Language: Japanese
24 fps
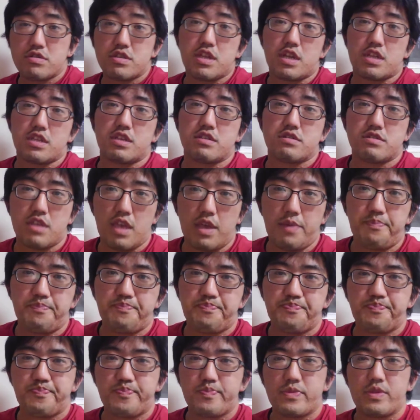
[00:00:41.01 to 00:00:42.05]
いたんですね。
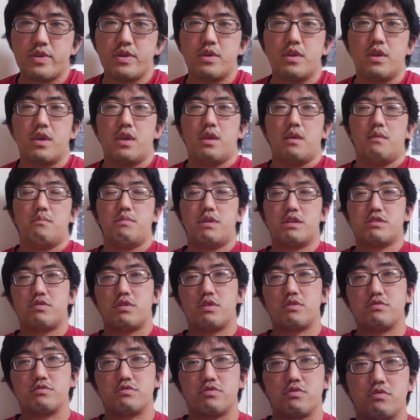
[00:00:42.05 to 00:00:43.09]
まあ、そ
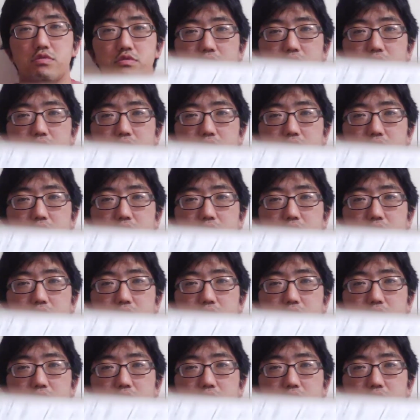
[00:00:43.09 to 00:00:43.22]
れこそこ